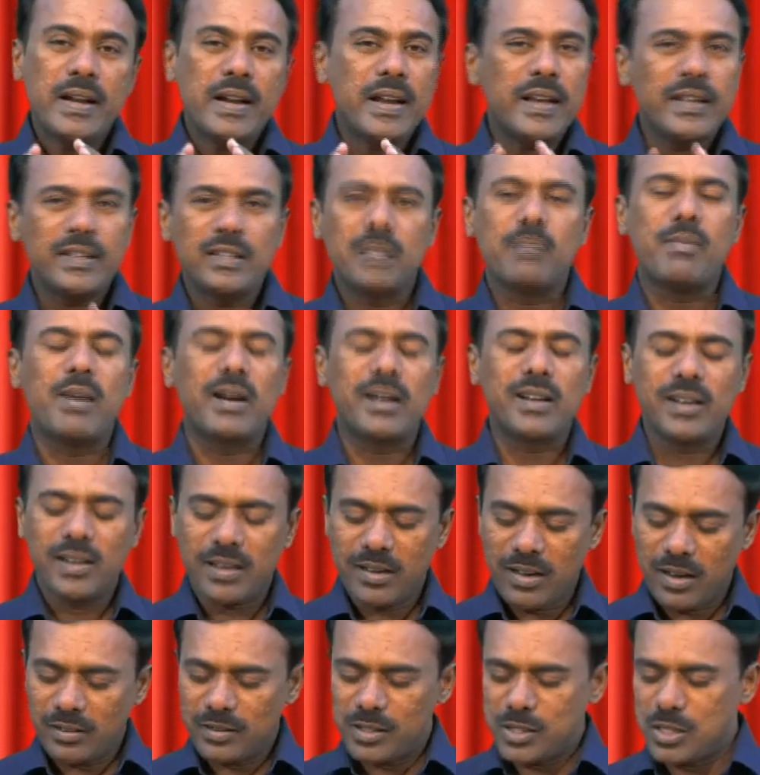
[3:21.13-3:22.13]
நான் இந்த
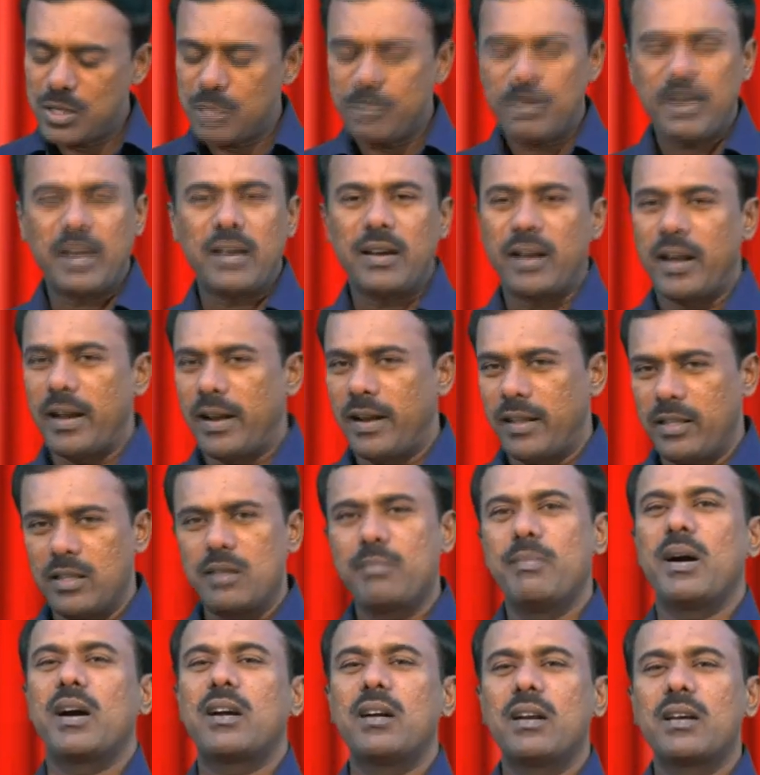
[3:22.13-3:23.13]
மகனுக்காக ஜெபிக்கிறேன்
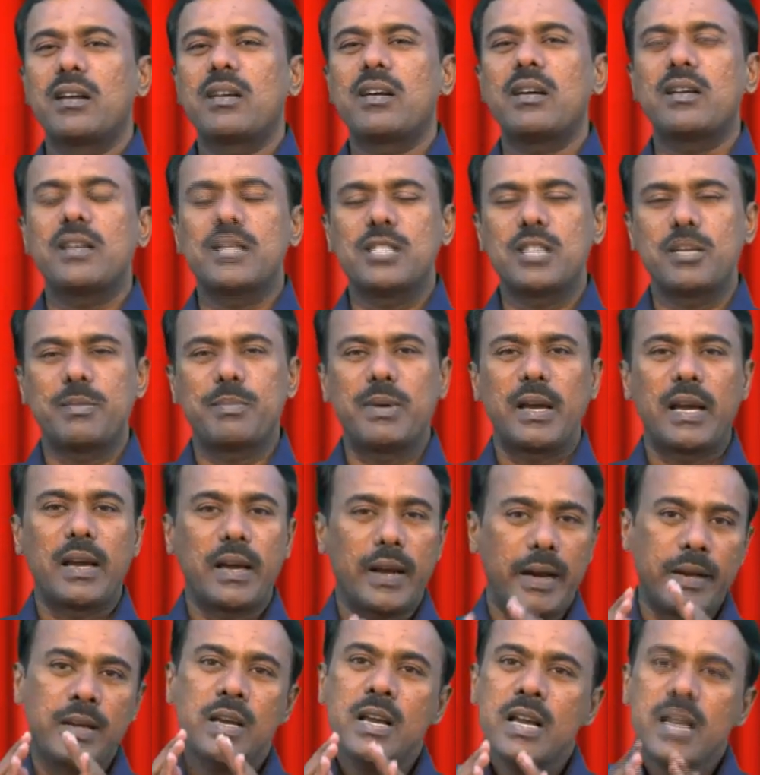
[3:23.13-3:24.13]
இந்த மகளுக்காக
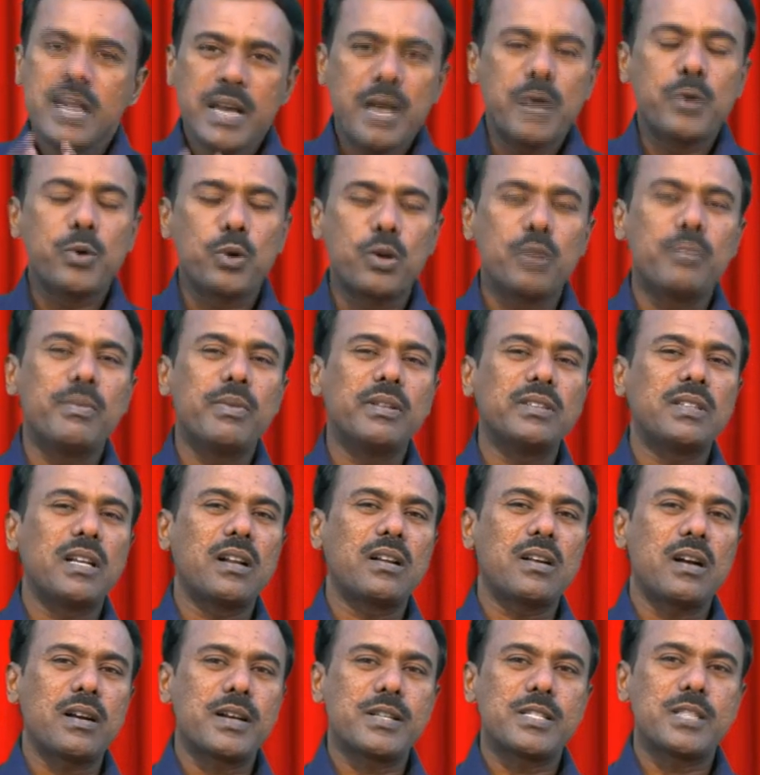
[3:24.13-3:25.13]
ஜெபிக்கிறேன் என்
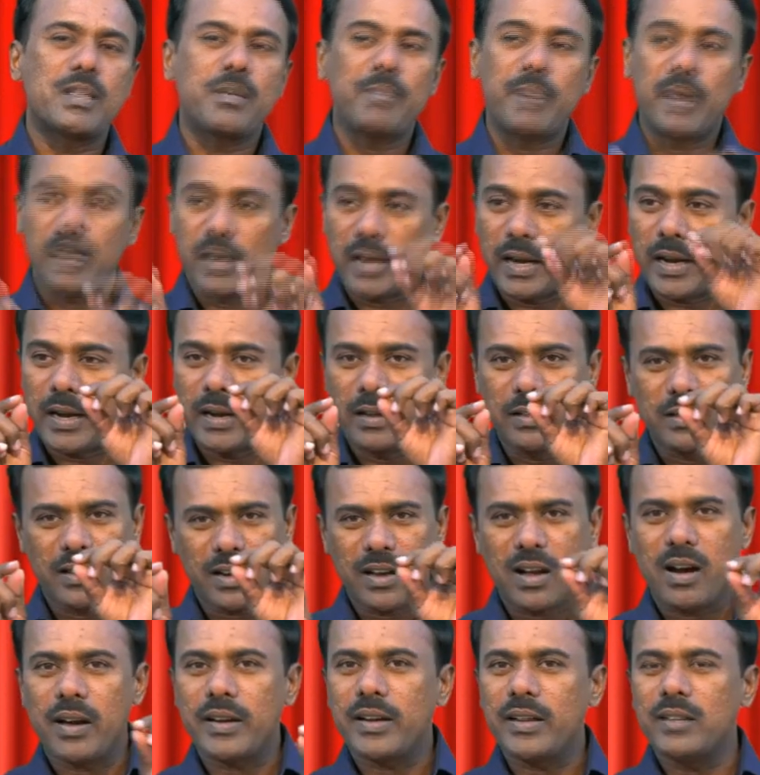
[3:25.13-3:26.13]
குடும்பத்திற்காக ஜெபிக்கிறேன்
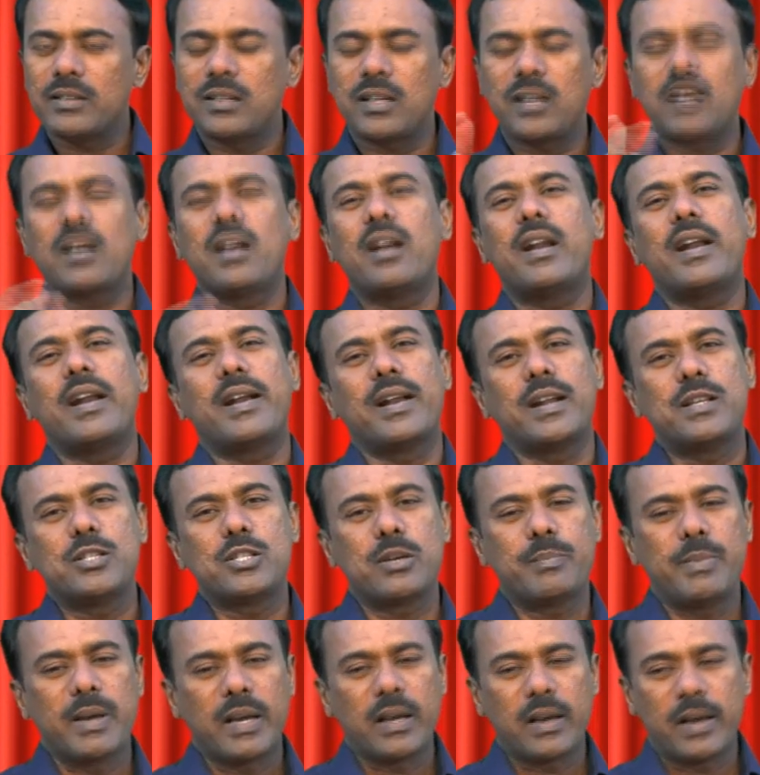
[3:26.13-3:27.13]
இந்த காரியத்திற்கெல்லாம்
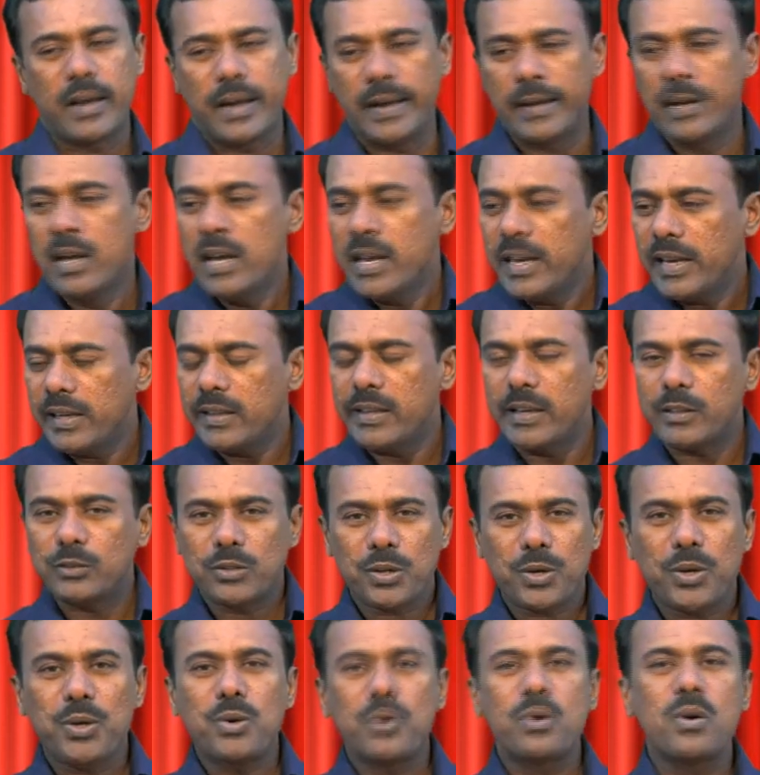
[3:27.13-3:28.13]
நான் ஜெபிக்கிறேன் இது
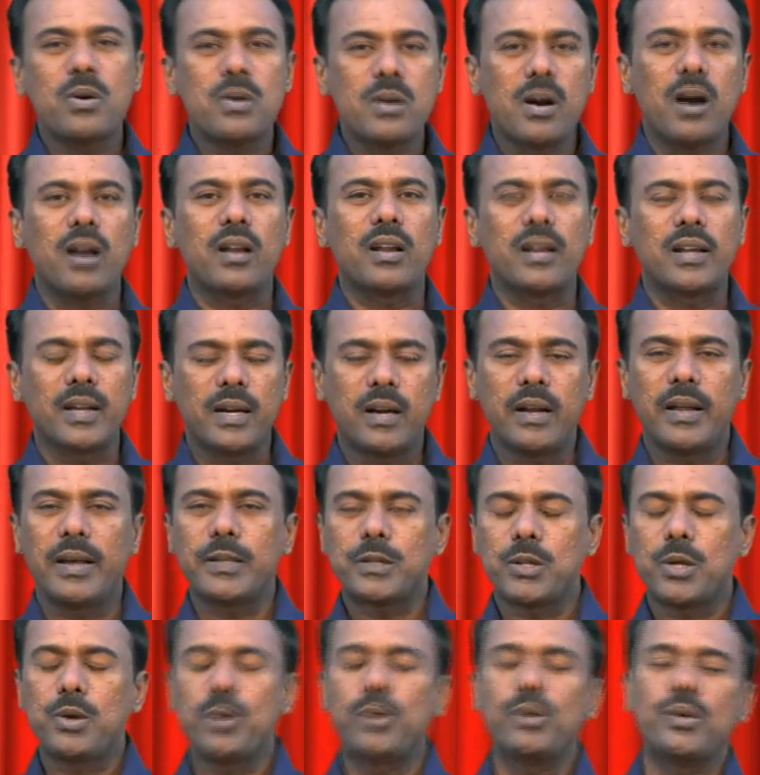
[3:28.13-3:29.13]
எத்தனையோ காலங்கள்
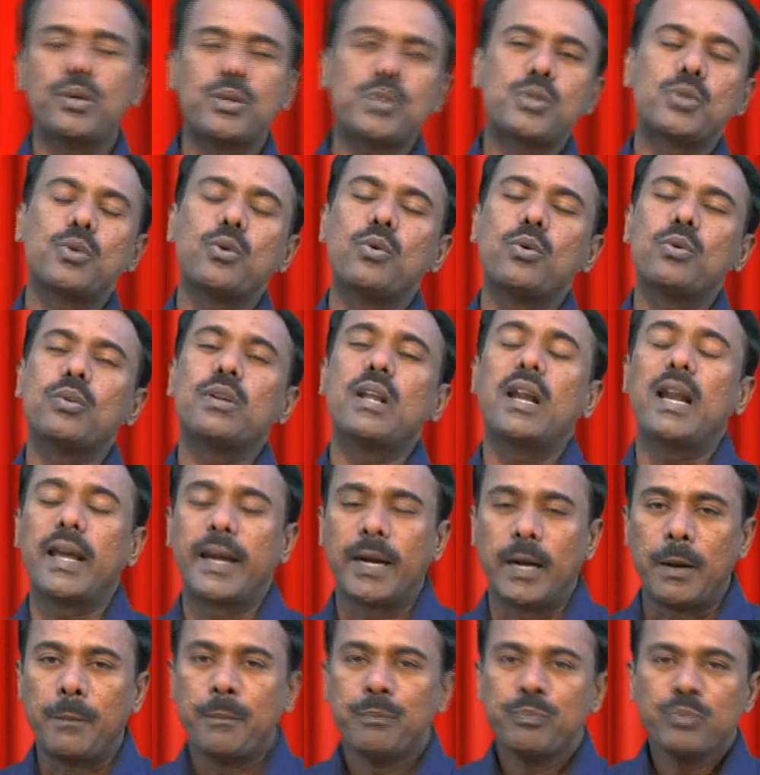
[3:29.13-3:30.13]
எத்தனையோ
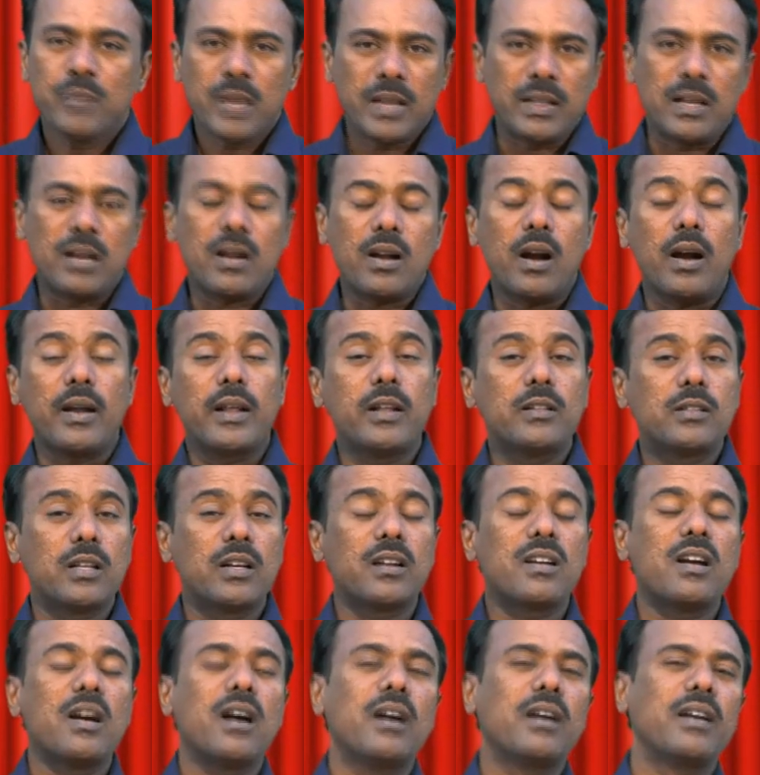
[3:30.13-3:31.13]
சூழ்நிலைகள் இந்த
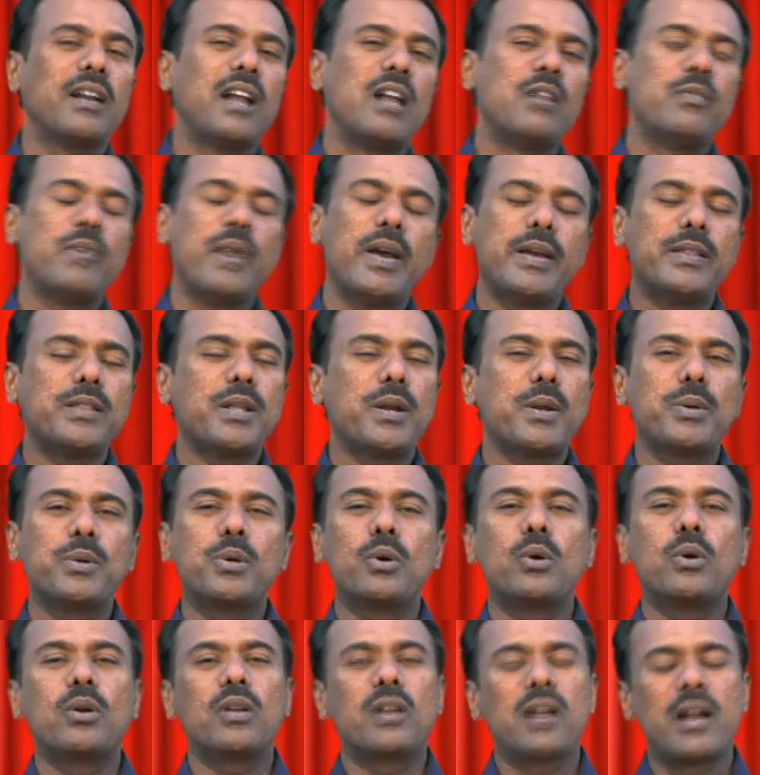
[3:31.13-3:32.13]
காரியத்திற்காக நான்
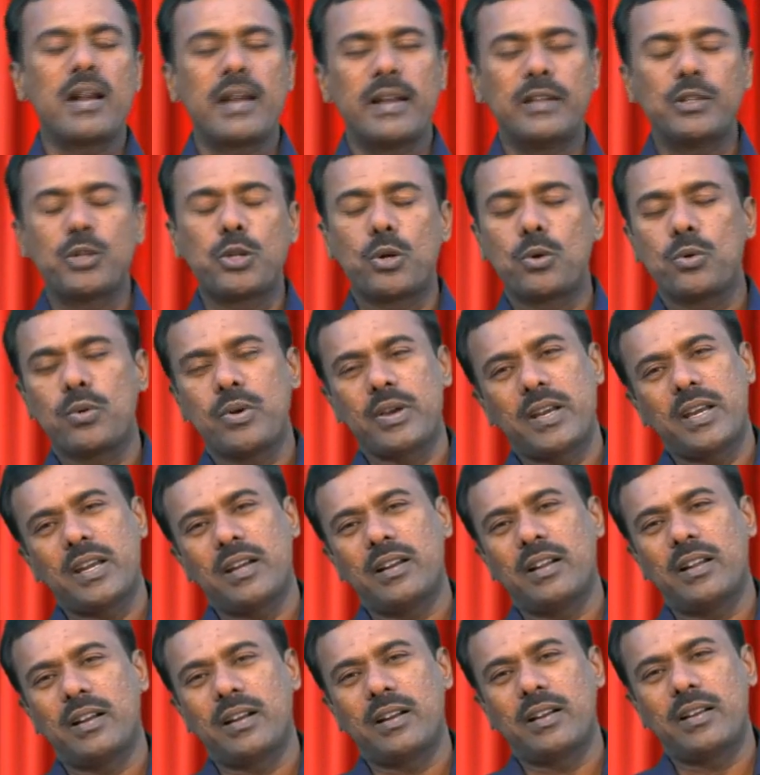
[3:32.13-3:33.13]
வேதனையோடு நான்
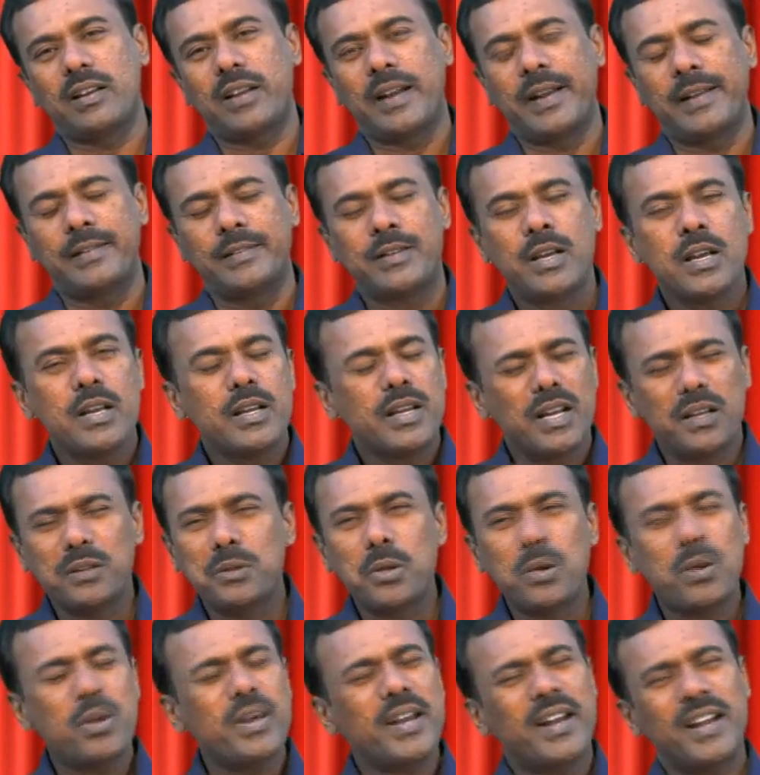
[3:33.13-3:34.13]
எதிர்நோக்கி நிற்கிறேன்
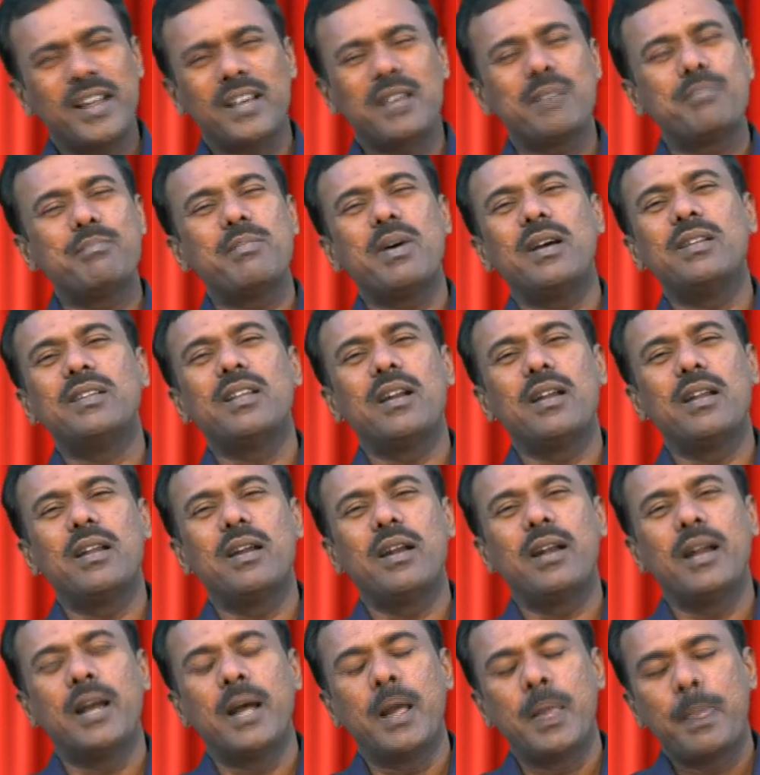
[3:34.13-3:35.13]
எதிலும் எனக்கு பதில்
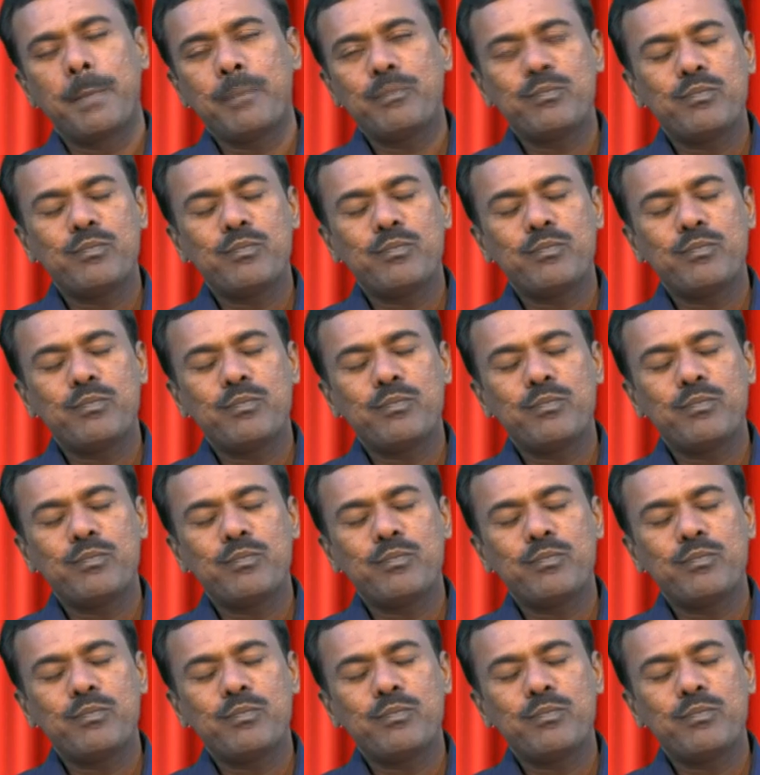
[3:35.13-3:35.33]
இல்லை